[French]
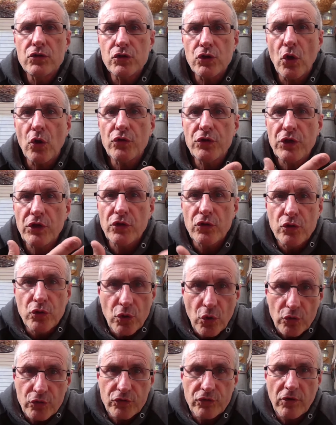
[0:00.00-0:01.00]
tandis que
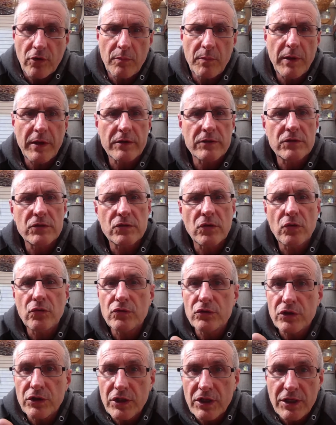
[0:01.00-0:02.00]
l'autre
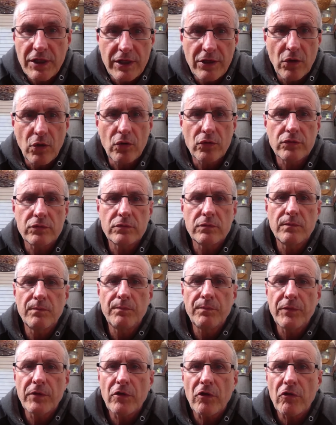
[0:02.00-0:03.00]
personne, le client,
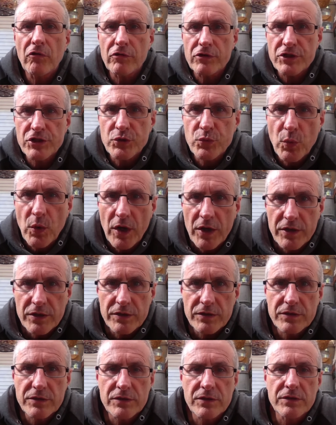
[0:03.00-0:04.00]

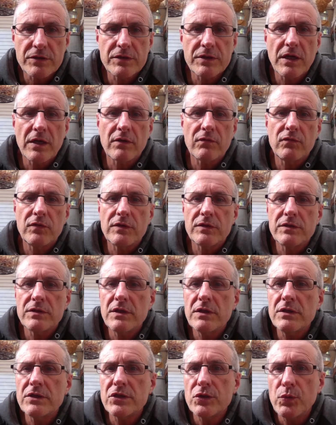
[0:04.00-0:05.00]
reçoit ce service
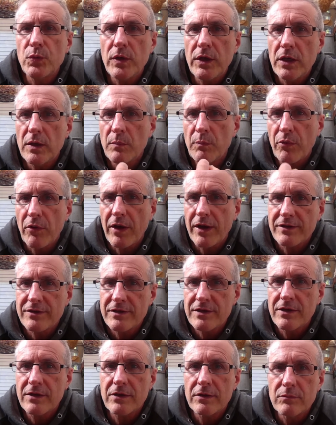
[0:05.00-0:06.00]
et suit
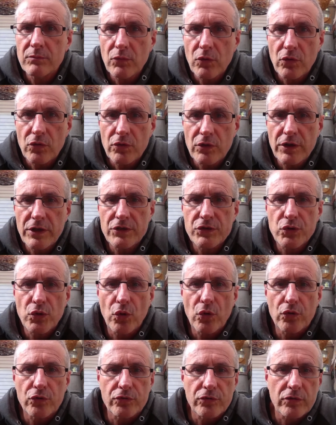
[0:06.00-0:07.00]
pratiquement les
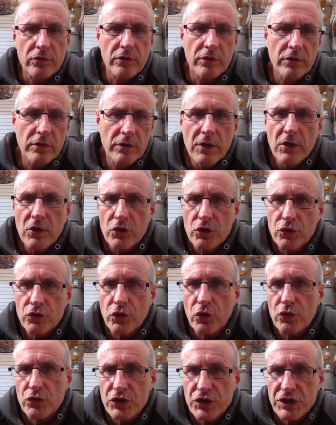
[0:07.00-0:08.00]
autres
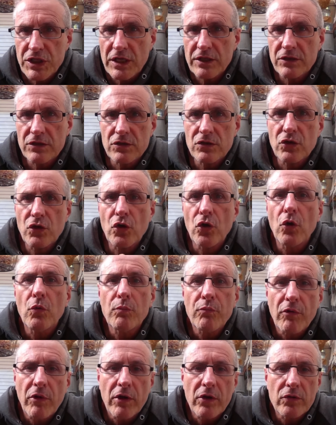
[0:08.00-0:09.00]
dans cette
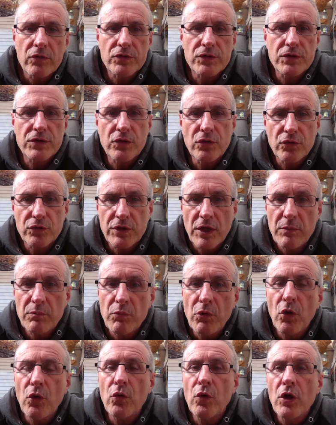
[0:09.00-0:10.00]
compréhension des
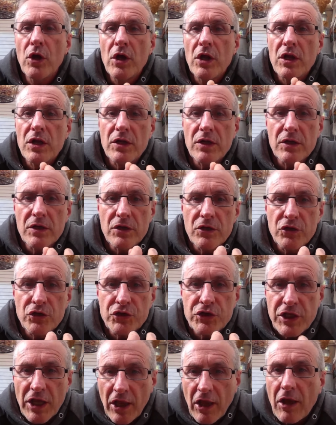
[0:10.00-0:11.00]
mots, le
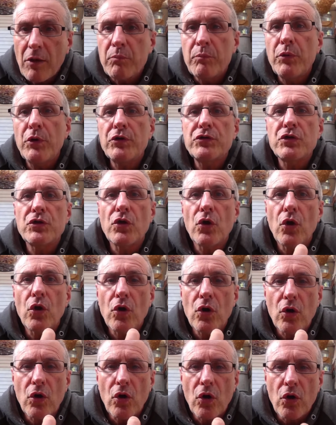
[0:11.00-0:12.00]
thérapeute
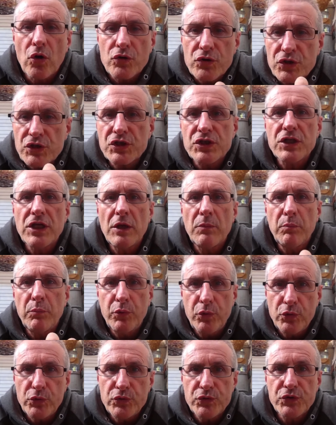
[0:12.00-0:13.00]
en sait
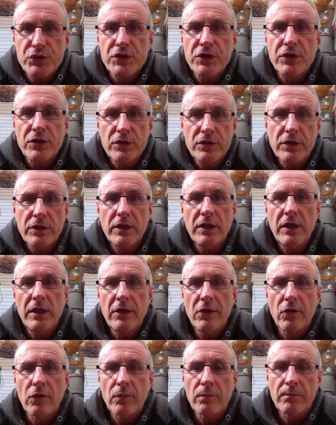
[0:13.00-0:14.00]
plus que le
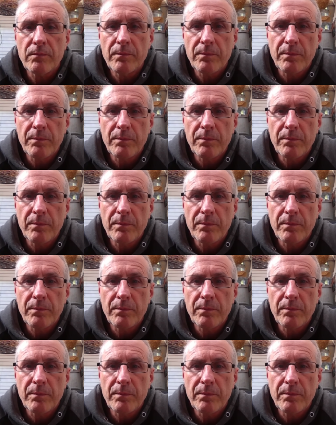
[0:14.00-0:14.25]
client.